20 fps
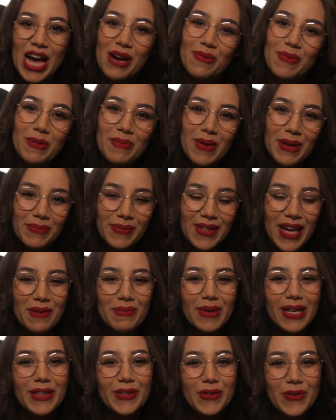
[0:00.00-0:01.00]
قبل ما نبدا
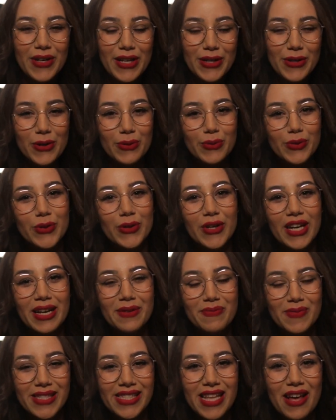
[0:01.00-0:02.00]
بغيت نقول لكم شكرا
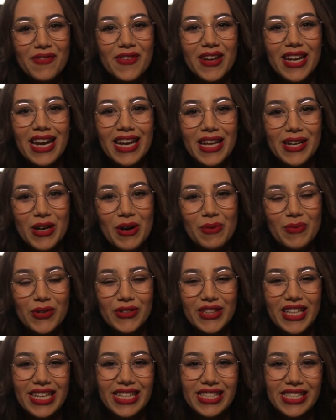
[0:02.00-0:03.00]
بزاف على لي
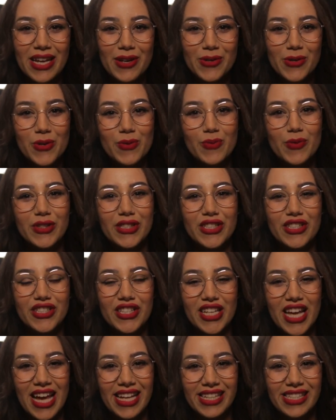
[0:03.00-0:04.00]
كومونتير ديالكم
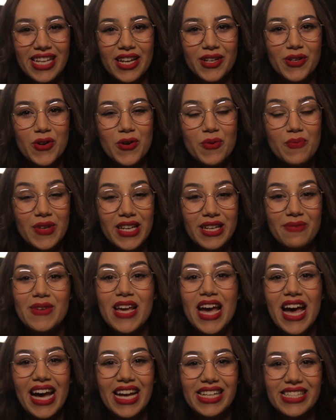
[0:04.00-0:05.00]
والتشجيعات ديالكم اللي
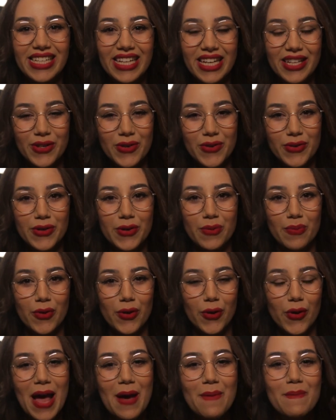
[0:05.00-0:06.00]
بها غادي نقدروا
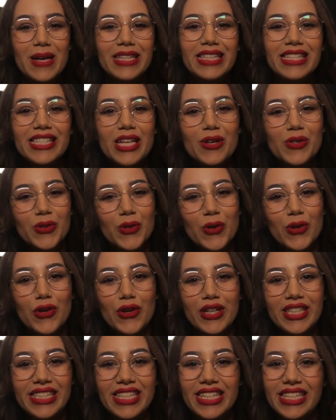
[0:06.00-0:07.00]
نكملوا ما تنساوش
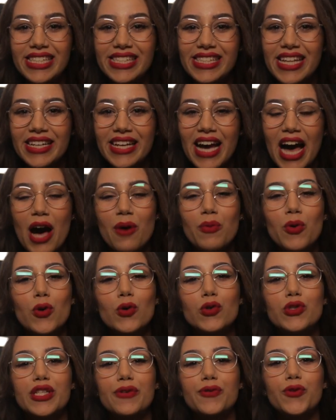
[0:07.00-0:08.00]
تدخلوا عندي الانستغرام
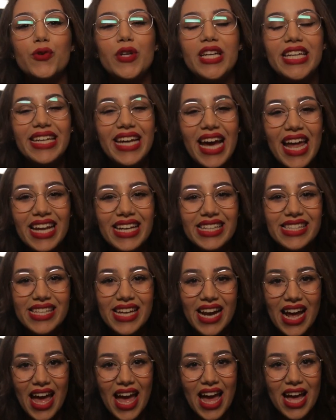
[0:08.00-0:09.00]
وتصيفطوا لي كاع
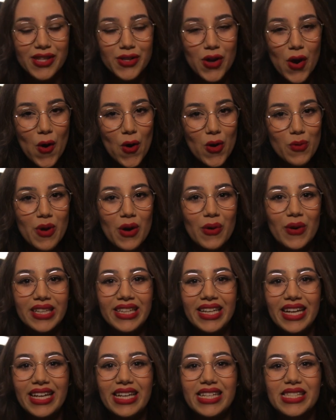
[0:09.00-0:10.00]
الاقتراحات
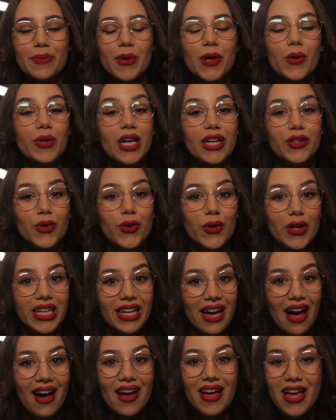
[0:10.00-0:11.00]
والمواضيع اللي تبغيو نهضروا
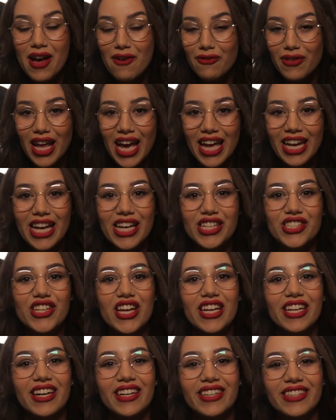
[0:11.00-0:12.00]
عليها في الحلقه
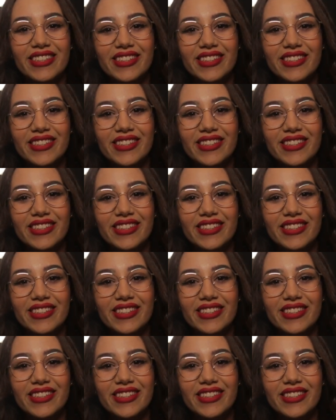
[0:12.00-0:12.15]
الجايه